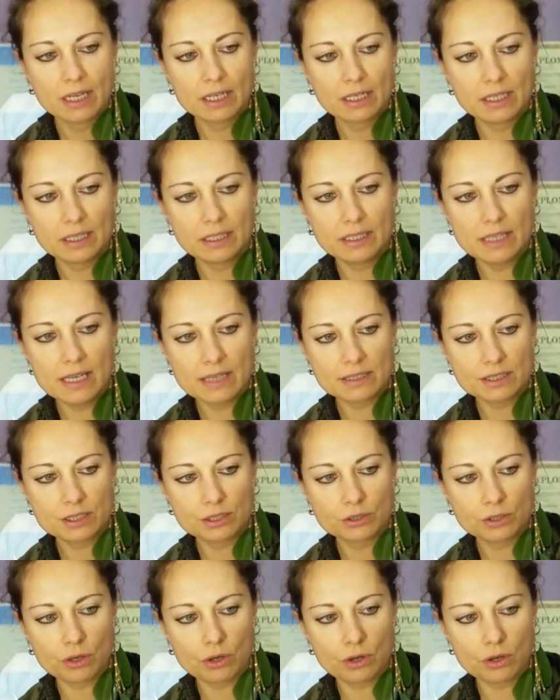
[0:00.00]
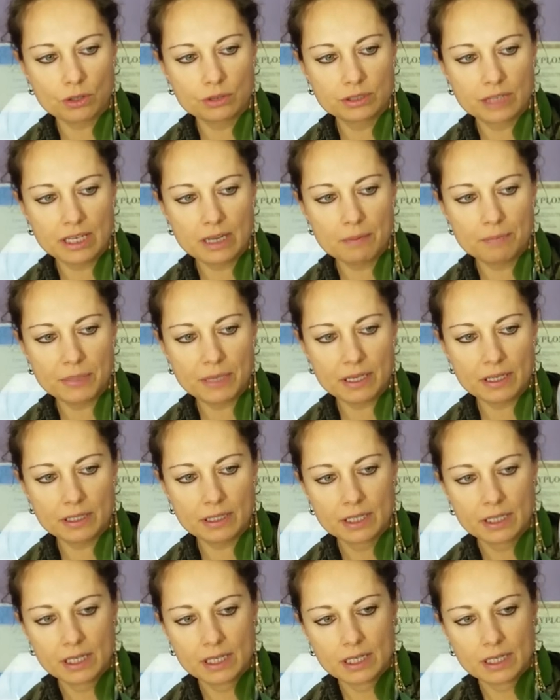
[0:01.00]
E, jest to
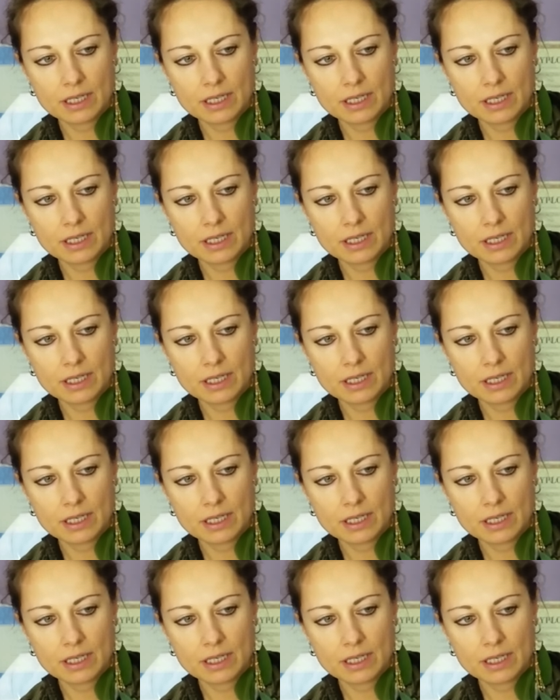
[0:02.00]
najlepiej